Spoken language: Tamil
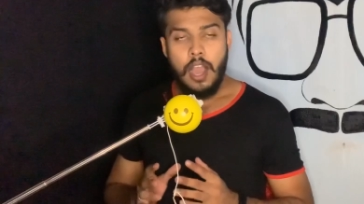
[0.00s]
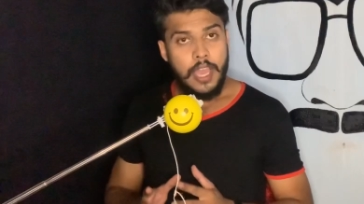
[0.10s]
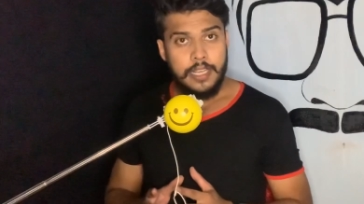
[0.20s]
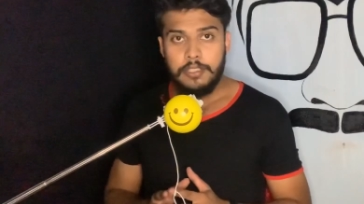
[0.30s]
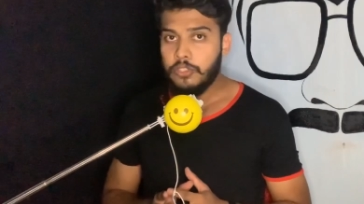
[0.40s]

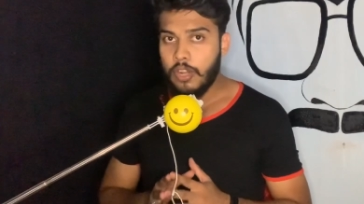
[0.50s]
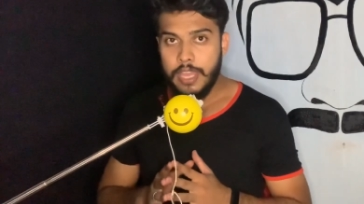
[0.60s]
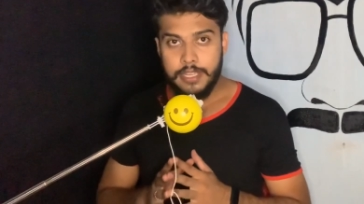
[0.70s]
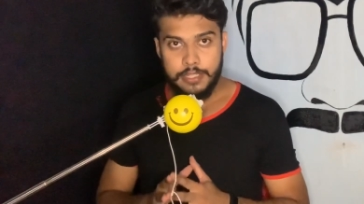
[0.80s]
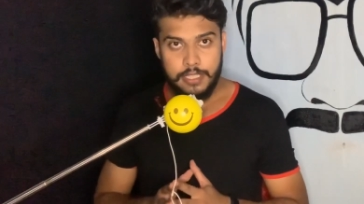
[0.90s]
ஆயிரத்தி
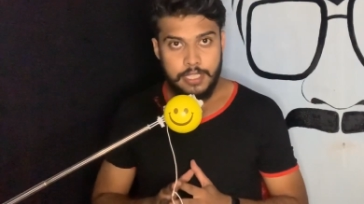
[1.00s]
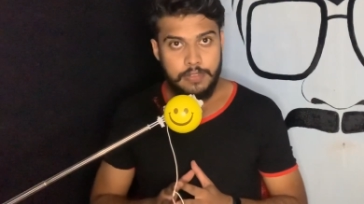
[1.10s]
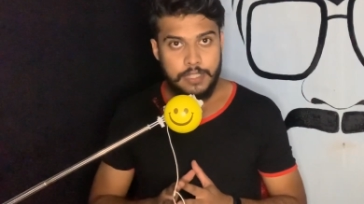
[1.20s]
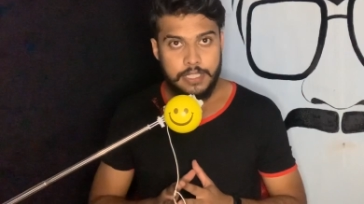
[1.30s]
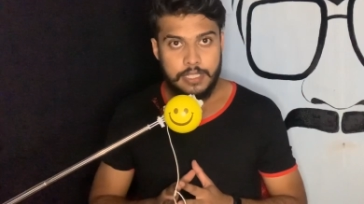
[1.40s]
தொள்ளாயிரத்தி
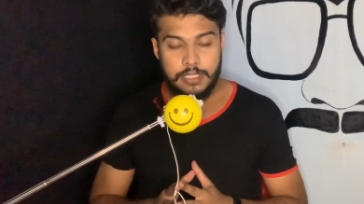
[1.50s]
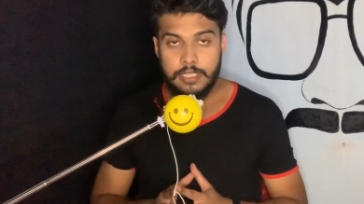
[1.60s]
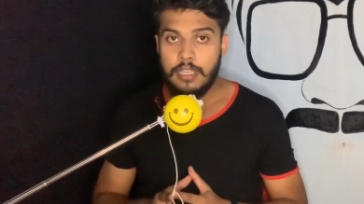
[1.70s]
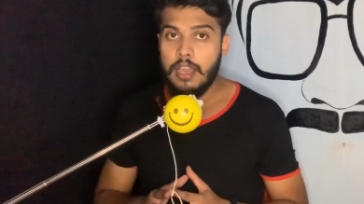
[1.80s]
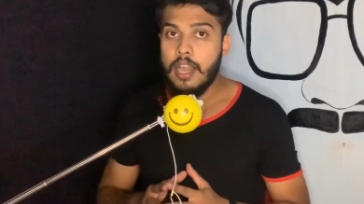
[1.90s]
இருபத்தி
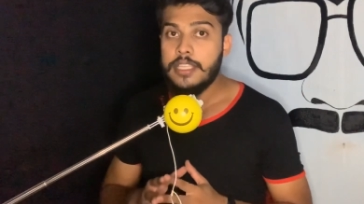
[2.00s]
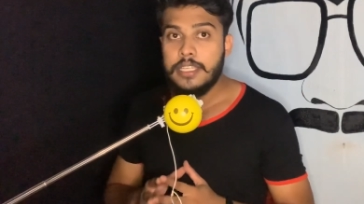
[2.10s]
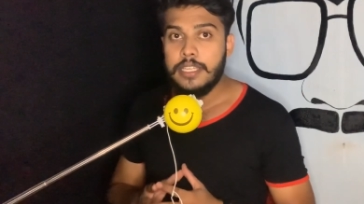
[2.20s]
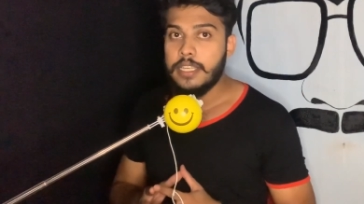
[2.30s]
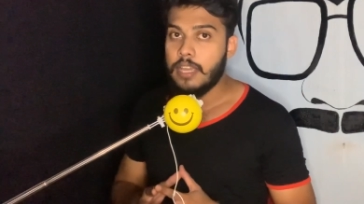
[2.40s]
எட்டு
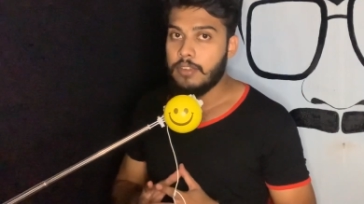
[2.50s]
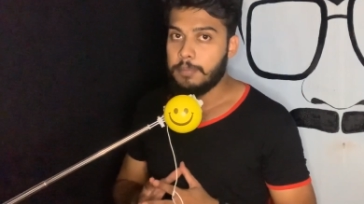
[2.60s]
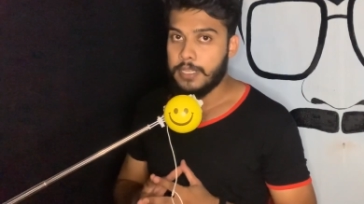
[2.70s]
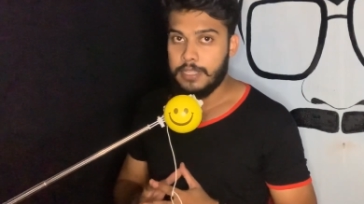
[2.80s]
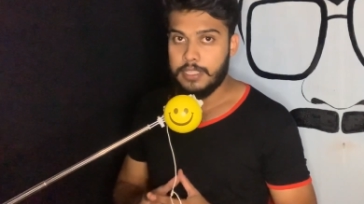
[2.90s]

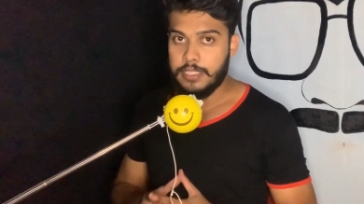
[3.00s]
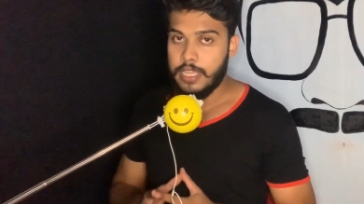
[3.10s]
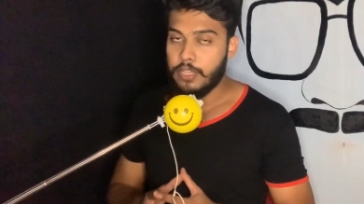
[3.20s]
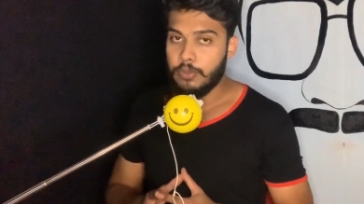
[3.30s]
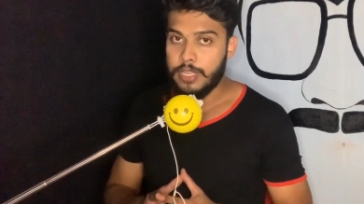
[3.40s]
ஆர்ஜென்டினாவில் பிறந்த
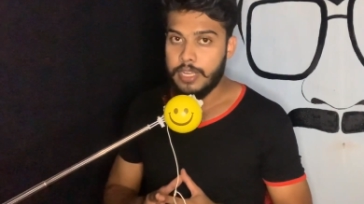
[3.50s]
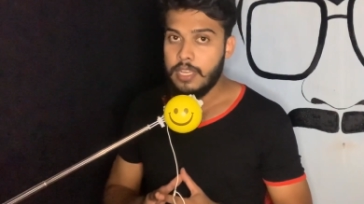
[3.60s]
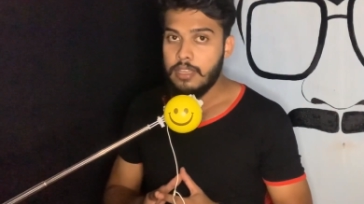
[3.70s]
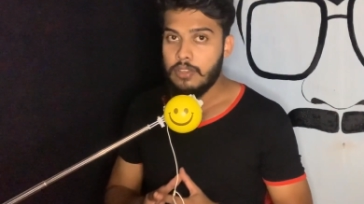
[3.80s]
சேகுவரா